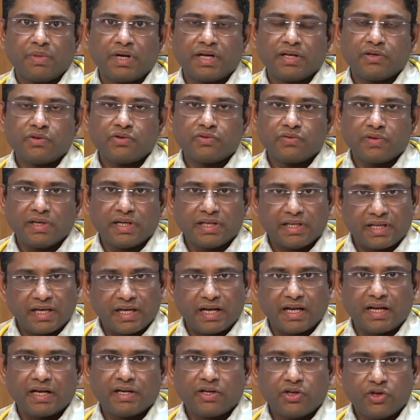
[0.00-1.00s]
బట్ యూజువలీ
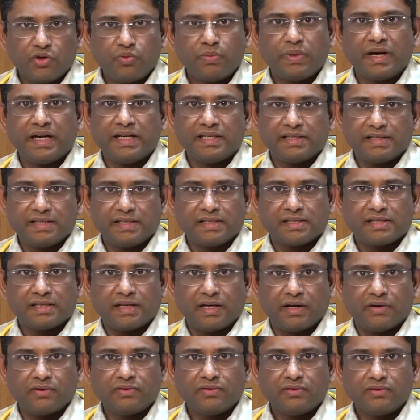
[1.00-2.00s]
దేర్ ఆర్ న్యూ మెడిసిన్స్
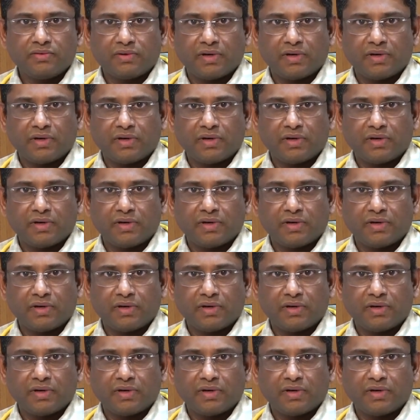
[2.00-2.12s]
నౌ